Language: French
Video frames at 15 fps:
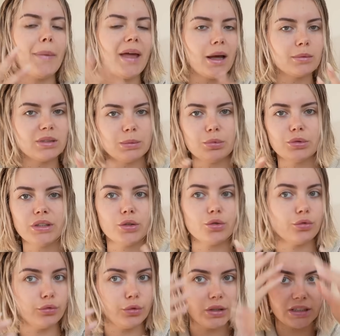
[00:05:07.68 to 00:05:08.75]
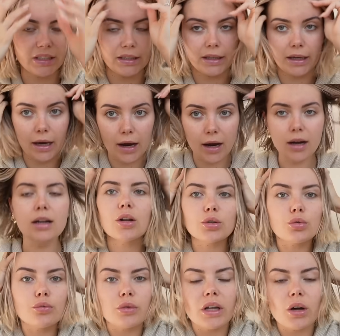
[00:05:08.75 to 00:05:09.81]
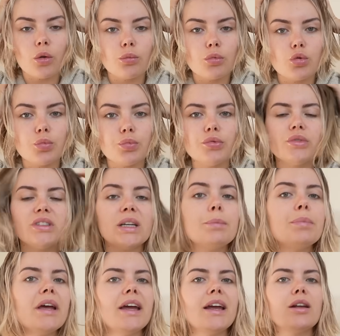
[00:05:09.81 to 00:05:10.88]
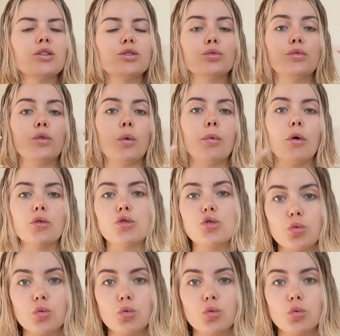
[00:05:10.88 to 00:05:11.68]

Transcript: perd un petit peu ses cheveux, etc. Lorsqu'on veut les rendre beaucoup plus épais, lorsqu'on veut en prendre